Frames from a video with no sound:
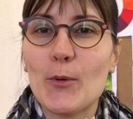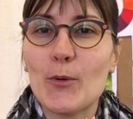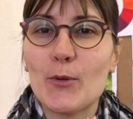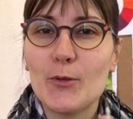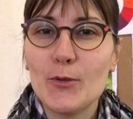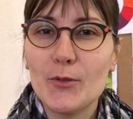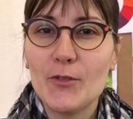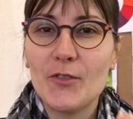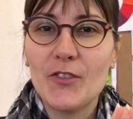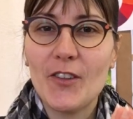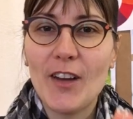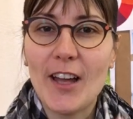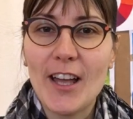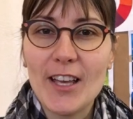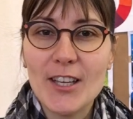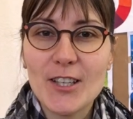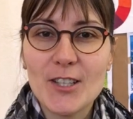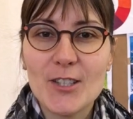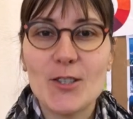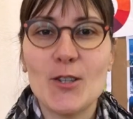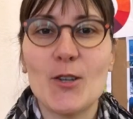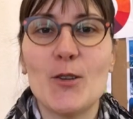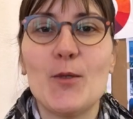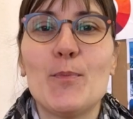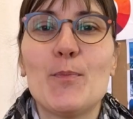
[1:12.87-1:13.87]
toute
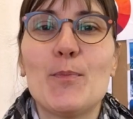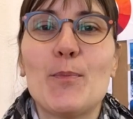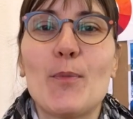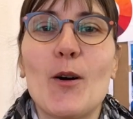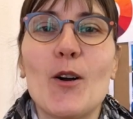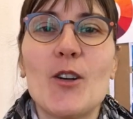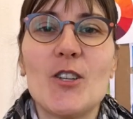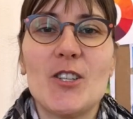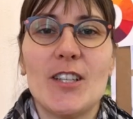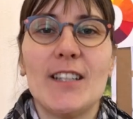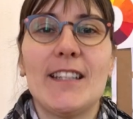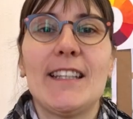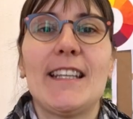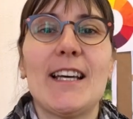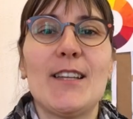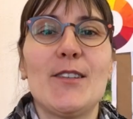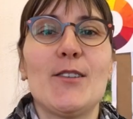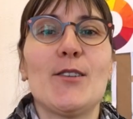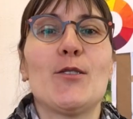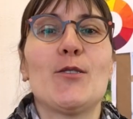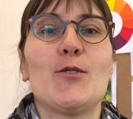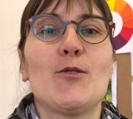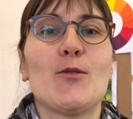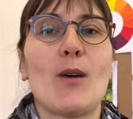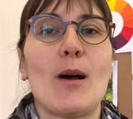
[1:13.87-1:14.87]
fraîche, une prochaine
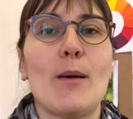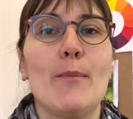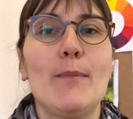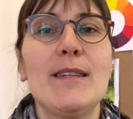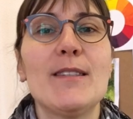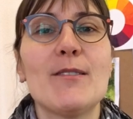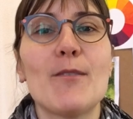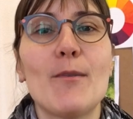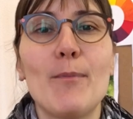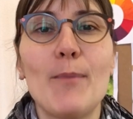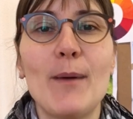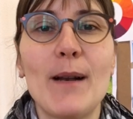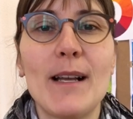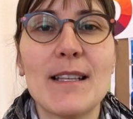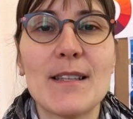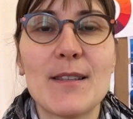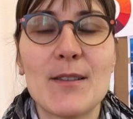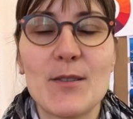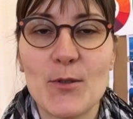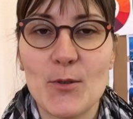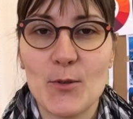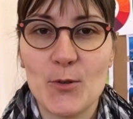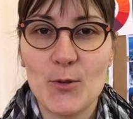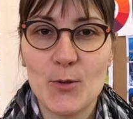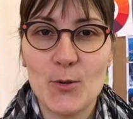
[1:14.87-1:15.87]
cagnotte sera mise en
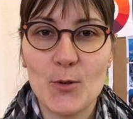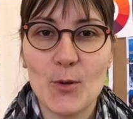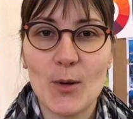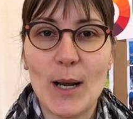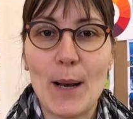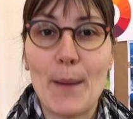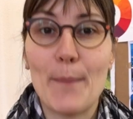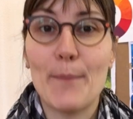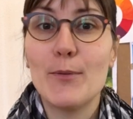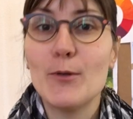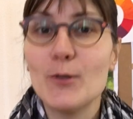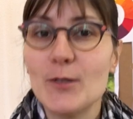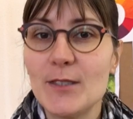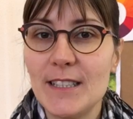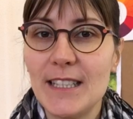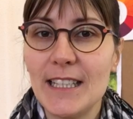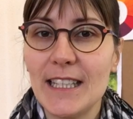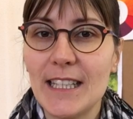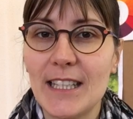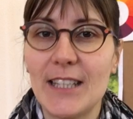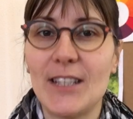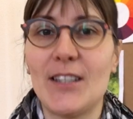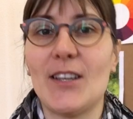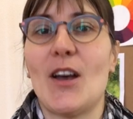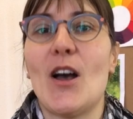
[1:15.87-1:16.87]
place sur la
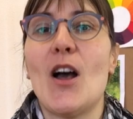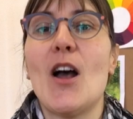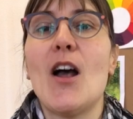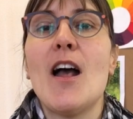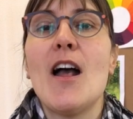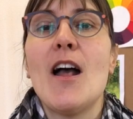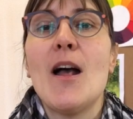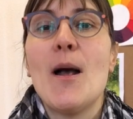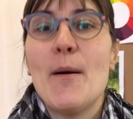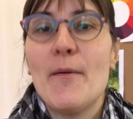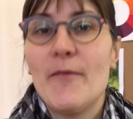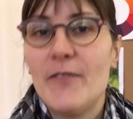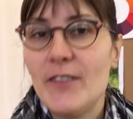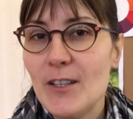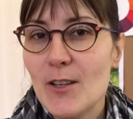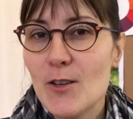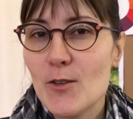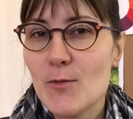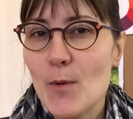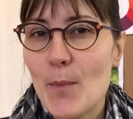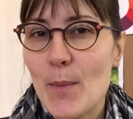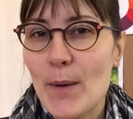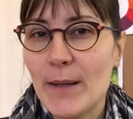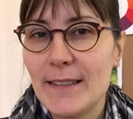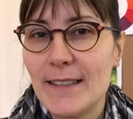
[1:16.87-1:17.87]
boutique
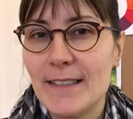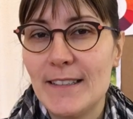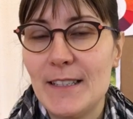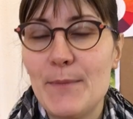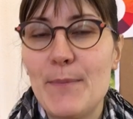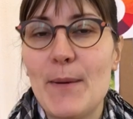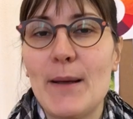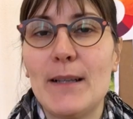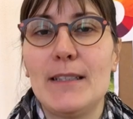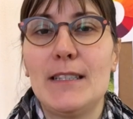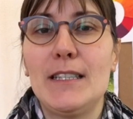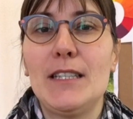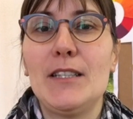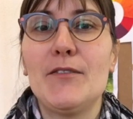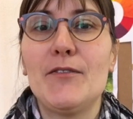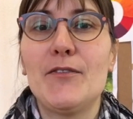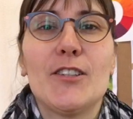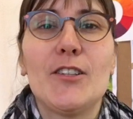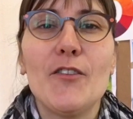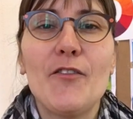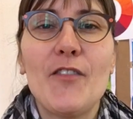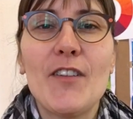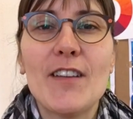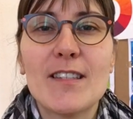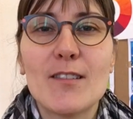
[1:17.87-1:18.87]
financement participatif,
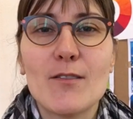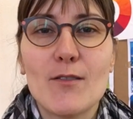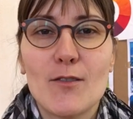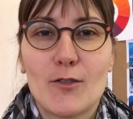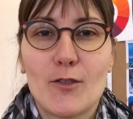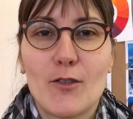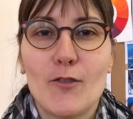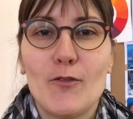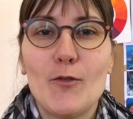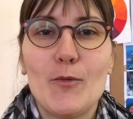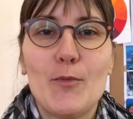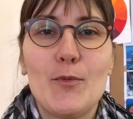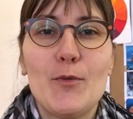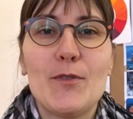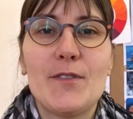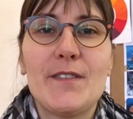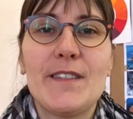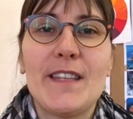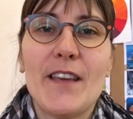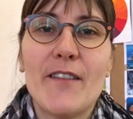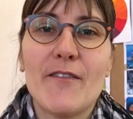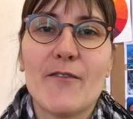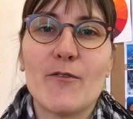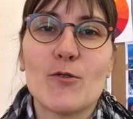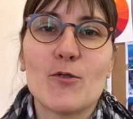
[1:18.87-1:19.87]
de façon à ce que vous
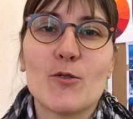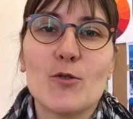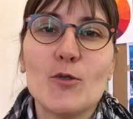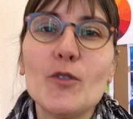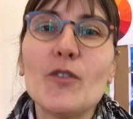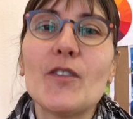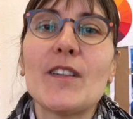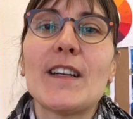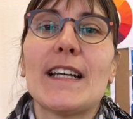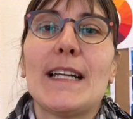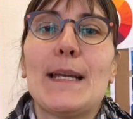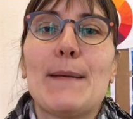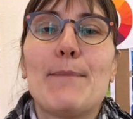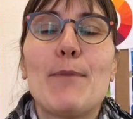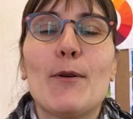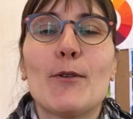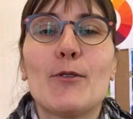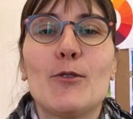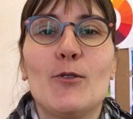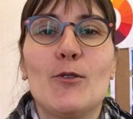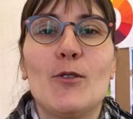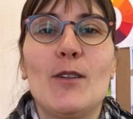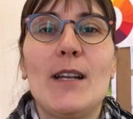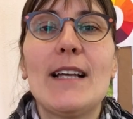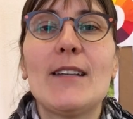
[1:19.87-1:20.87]
puissiez vous ouvrir les
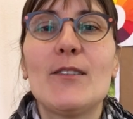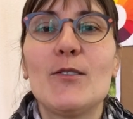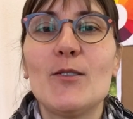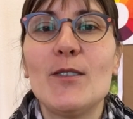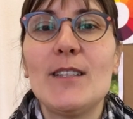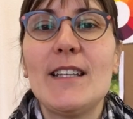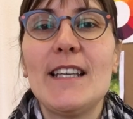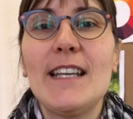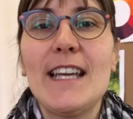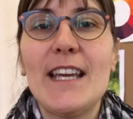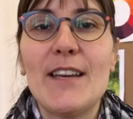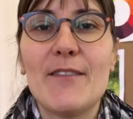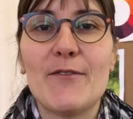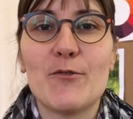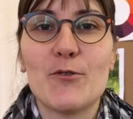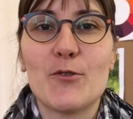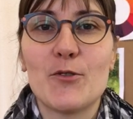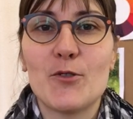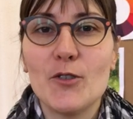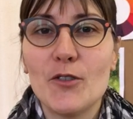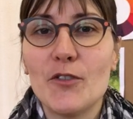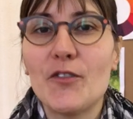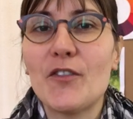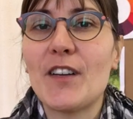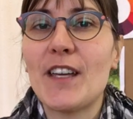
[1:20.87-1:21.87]
portes de l'atelier et
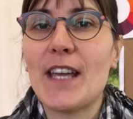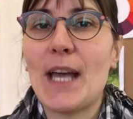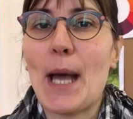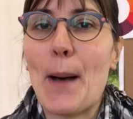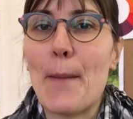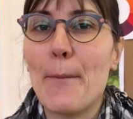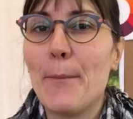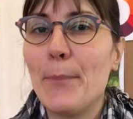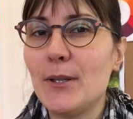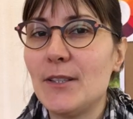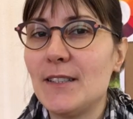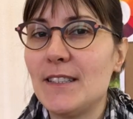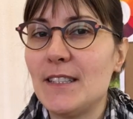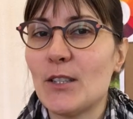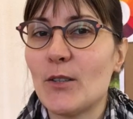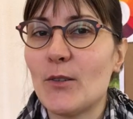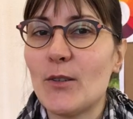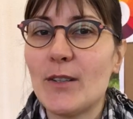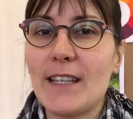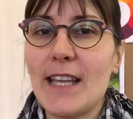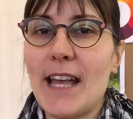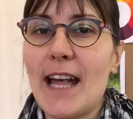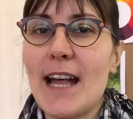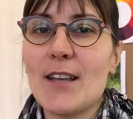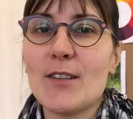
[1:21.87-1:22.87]
vous offrir un petit
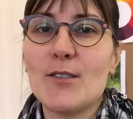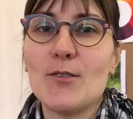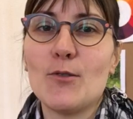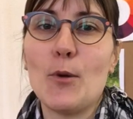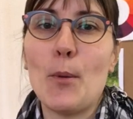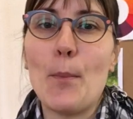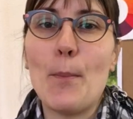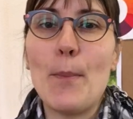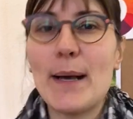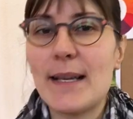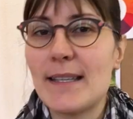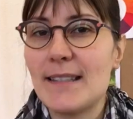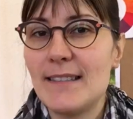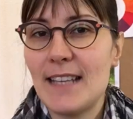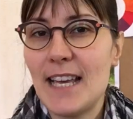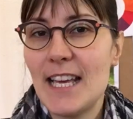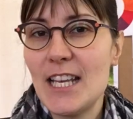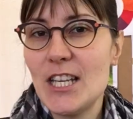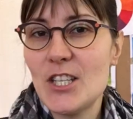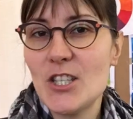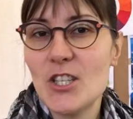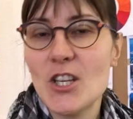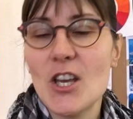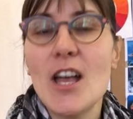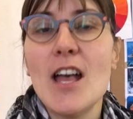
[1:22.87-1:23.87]
regard sur le
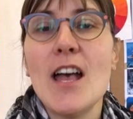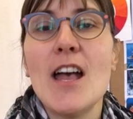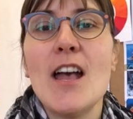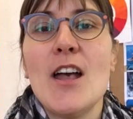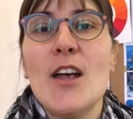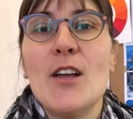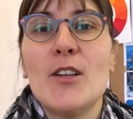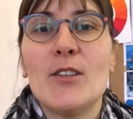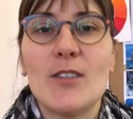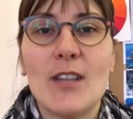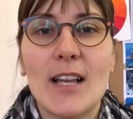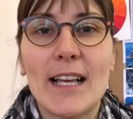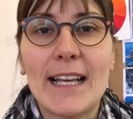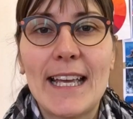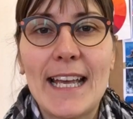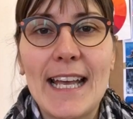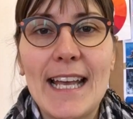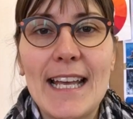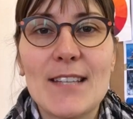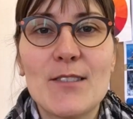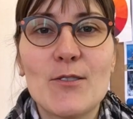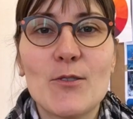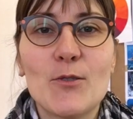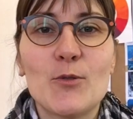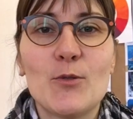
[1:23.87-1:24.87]
backstage de la
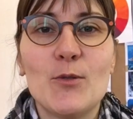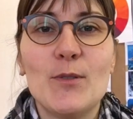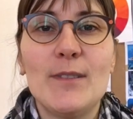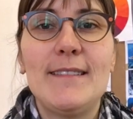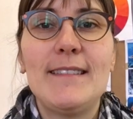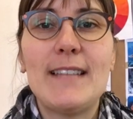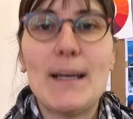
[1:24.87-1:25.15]
création d'une